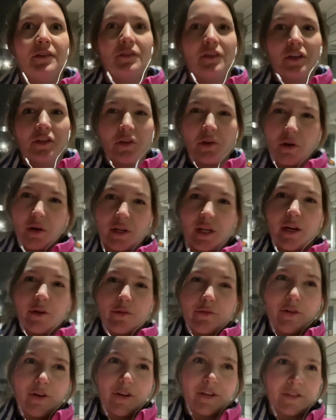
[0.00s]
oder treuer
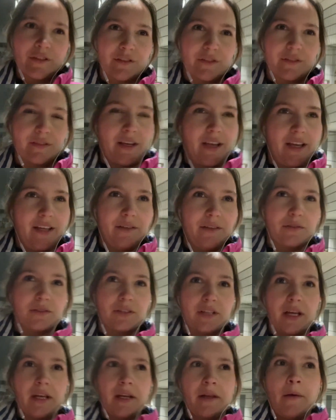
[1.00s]
Freund zu sein
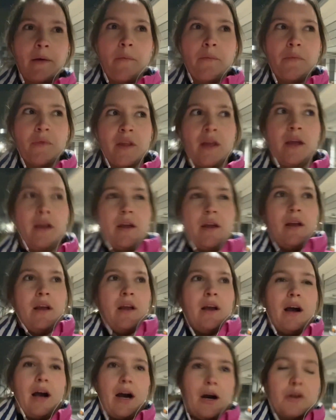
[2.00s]
und
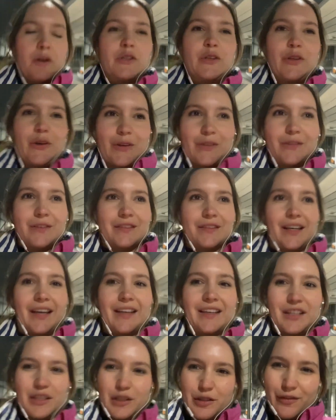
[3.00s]
auch treu zu sein
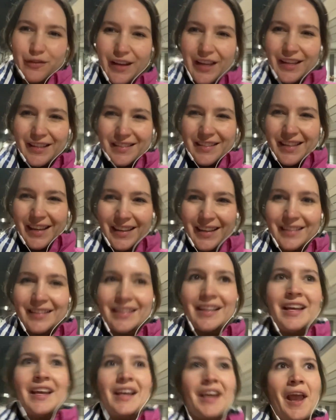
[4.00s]
in schweren Zeiten.